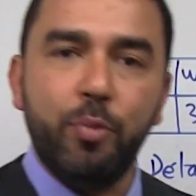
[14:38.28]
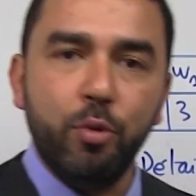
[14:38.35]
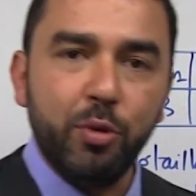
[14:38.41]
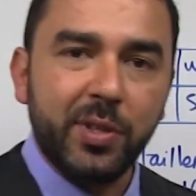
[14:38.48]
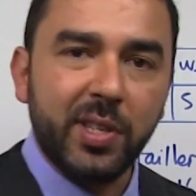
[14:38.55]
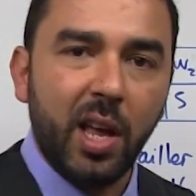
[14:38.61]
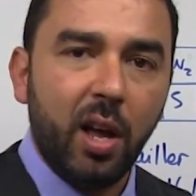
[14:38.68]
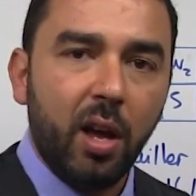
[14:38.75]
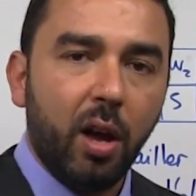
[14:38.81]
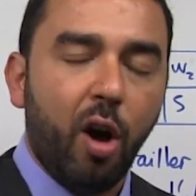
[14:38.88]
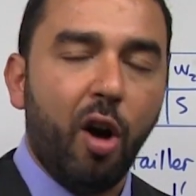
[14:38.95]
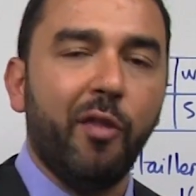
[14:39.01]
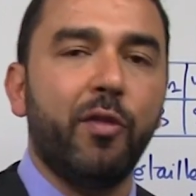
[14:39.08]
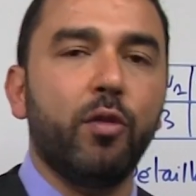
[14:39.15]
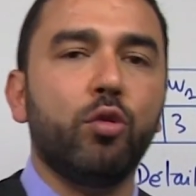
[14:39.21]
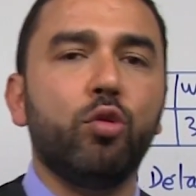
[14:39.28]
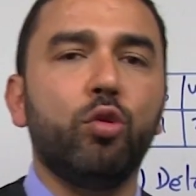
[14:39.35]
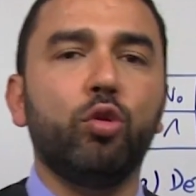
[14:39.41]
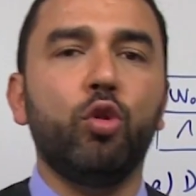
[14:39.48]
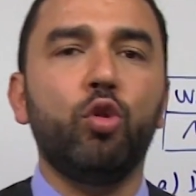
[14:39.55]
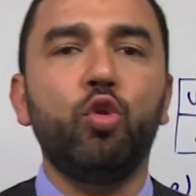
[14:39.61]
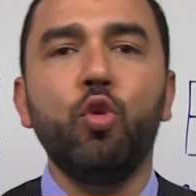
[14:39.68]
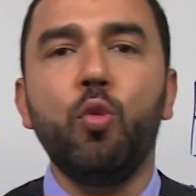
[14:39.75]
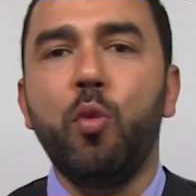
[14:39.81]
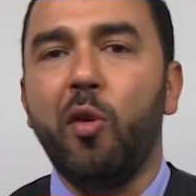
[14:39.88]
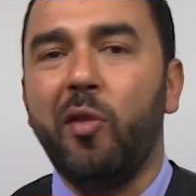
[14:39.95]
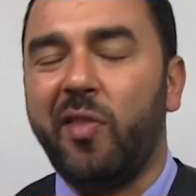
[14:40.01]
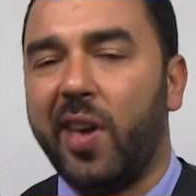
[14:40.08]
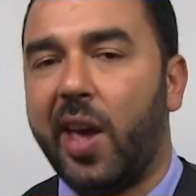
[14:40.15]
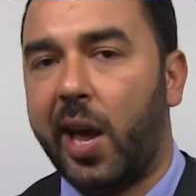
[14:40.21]
plus 1 en fonction de
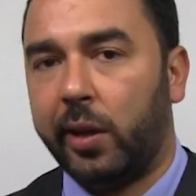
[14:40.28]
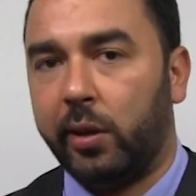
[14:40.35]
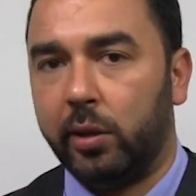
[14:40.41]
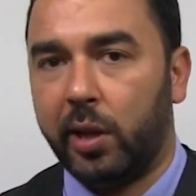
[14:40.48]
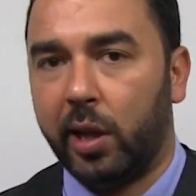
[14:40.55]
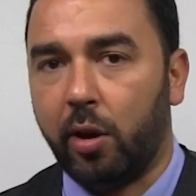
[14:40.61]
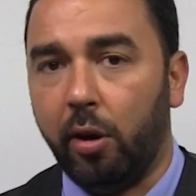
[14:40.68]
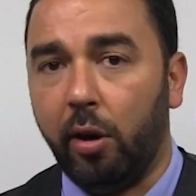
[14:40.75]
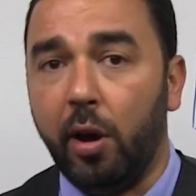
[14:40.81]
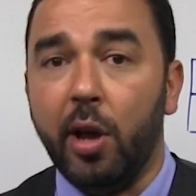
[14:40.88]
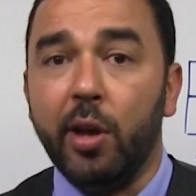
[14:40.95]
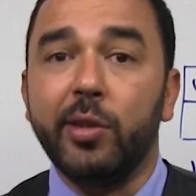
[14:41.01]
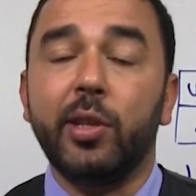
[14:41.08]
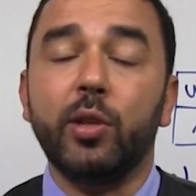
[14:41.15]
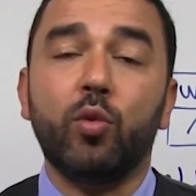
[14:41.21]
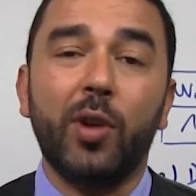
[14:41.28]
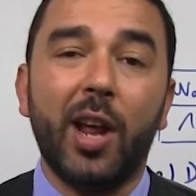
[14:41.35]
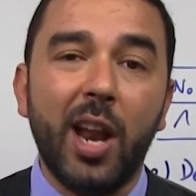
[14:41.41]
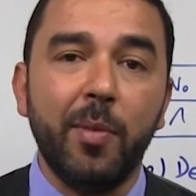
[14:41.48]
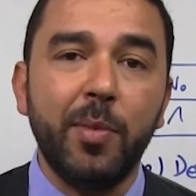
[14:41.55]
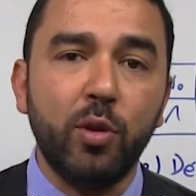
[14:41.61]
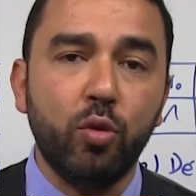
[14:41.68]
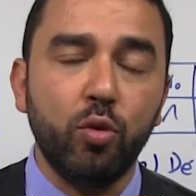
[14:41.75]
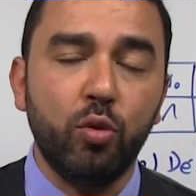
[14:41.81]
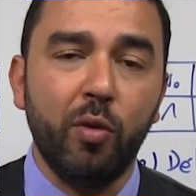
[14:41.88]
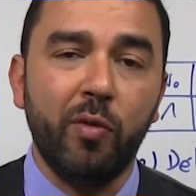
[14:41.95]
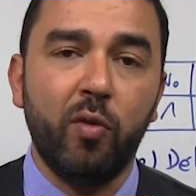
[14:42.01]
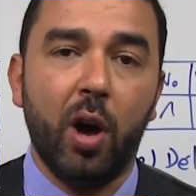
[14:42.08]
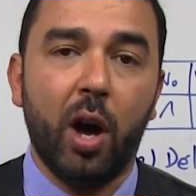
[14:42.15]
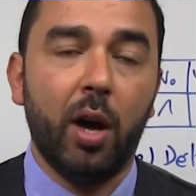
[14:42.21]
Wn. D'accord C'est ce qu'on a l'habitude de
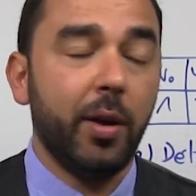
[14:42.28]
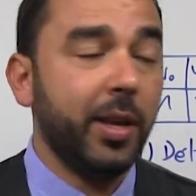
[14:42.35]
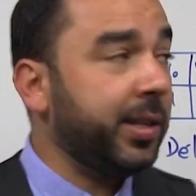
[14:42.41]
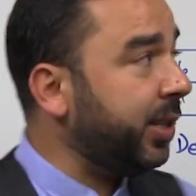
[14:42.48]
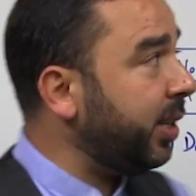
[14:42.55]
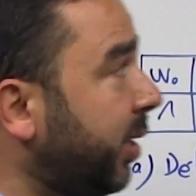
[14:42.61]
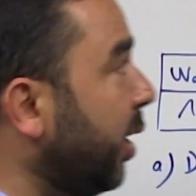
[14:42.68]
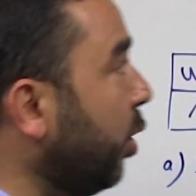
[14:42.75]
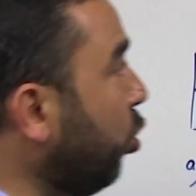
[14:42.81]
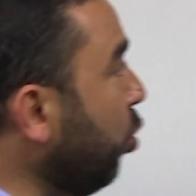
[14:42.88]
voir. Ici, c'est